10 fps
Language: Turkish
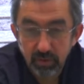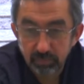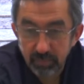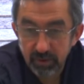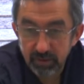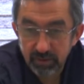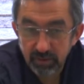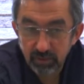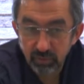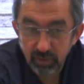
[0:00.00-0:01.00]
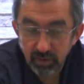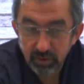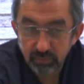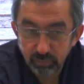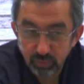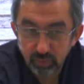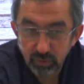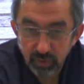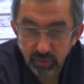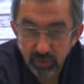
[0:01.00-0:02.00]
Belirtiler olarak,
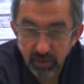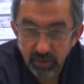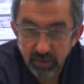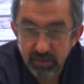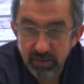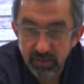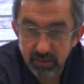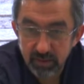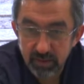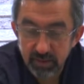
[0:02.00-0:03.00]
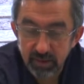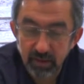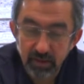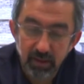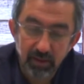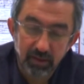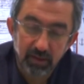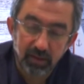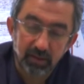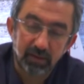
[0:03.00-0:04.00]
bulgular olarak ikisinin arası e,
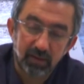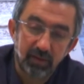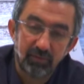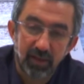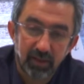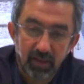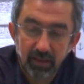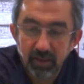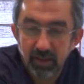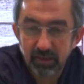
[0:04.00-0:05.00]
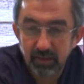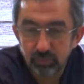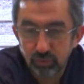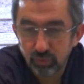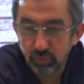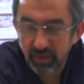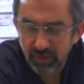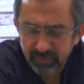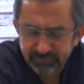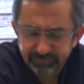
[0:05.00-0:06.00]
e, kadınlar ve erkeklerde
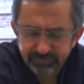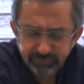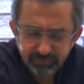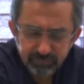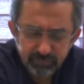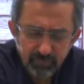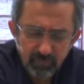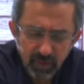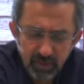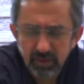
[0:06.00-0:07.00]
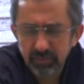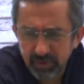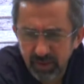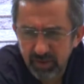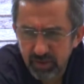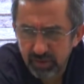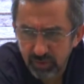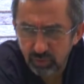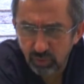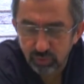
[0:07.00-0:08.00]
bulgular da bir
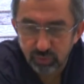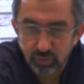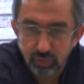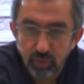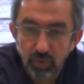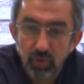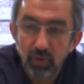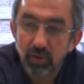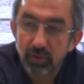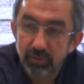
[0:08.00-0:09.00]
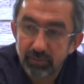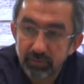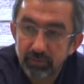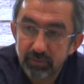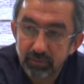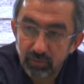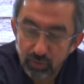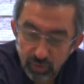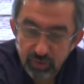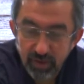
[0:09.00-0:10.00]
değişiklik yoktur. Yani farklılık göstermez.
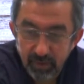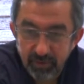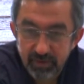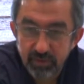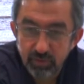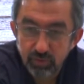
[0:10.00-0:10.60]
Göstermez.